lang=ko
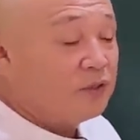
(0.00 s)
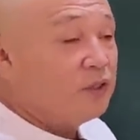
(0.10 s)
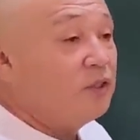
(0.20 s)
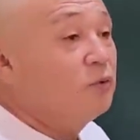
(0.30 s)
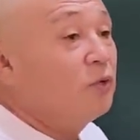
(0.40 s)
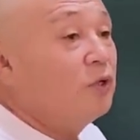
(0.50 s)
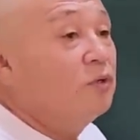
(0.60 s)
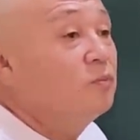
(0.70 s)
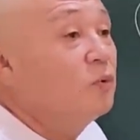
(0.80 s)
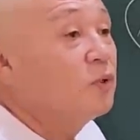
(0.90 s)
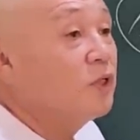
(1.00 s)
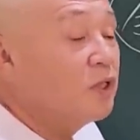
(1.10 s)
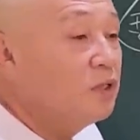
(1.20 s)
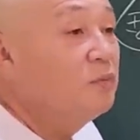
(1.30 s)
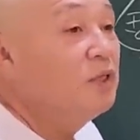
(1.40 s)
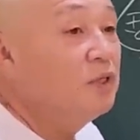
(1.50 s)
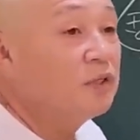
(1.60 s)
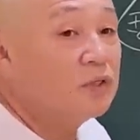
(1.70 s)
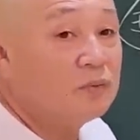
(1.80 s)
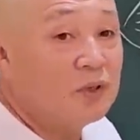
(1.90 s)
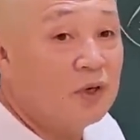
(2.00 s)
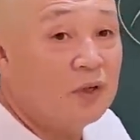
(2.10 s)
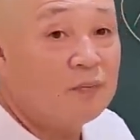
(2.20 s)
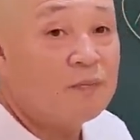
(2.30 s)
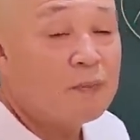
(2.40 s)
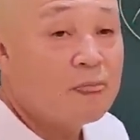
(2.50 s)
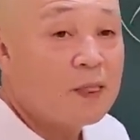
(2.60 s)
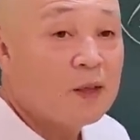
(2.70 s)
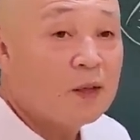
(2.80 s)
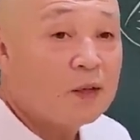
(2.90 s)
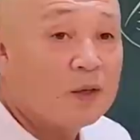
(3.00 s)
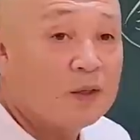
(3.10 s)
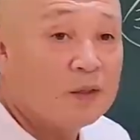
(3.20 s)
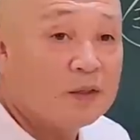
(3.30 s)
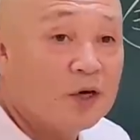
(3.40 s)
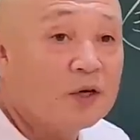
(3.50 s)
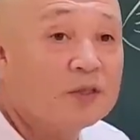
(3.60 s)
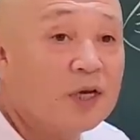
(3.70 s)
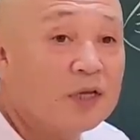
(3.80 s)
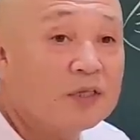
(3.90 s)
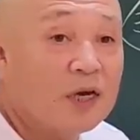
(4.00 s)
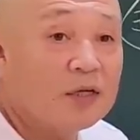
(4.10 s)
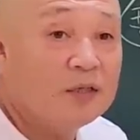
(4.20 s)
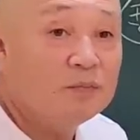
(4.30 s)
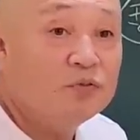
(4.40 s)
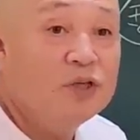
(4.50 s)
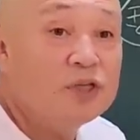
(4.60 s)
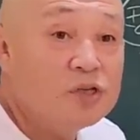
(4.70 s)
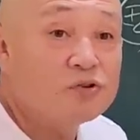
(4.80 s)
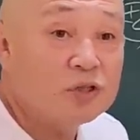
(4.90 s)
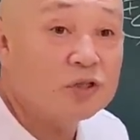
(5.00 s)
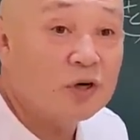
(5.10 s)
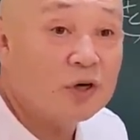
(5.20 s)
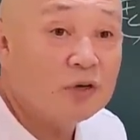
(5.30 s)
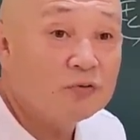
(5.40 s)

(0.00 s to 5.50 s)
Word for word: 진월의 을목이 금이 있으면 그 경쟁자를 물리칠 수 있는 거예요.